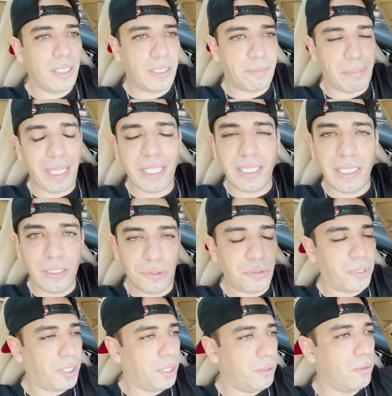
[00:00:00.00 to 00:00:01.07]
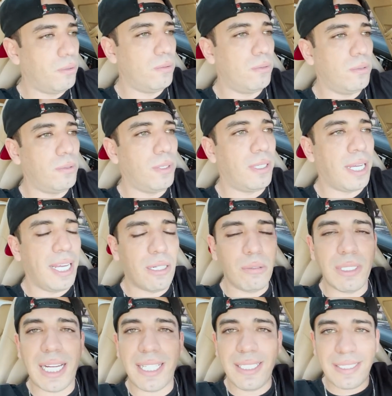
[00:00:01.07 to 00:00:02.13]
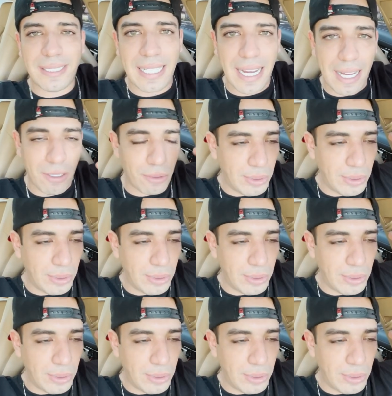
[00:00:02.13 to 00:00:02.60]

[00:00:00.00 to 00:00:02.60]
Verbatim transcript: esperando eu regularizar